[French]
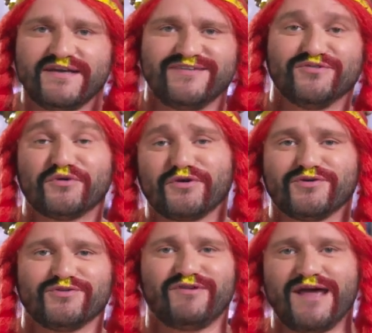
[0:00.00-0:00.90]
Et donc,
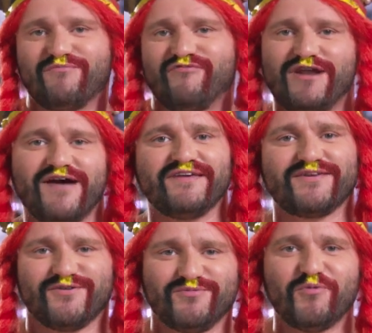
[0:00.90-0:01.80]
voilà, voilà,
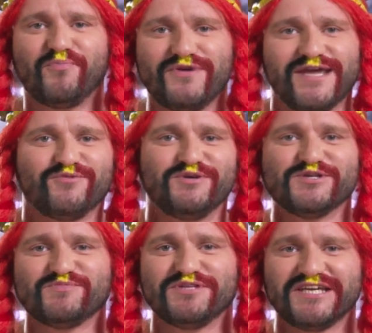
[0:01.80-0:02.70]
avec mon poulet
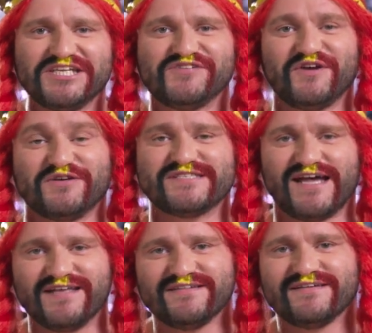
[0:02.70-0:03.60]
cuit, je me dirige vers le
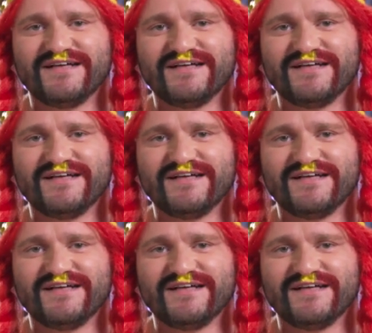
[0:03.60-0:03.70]
stade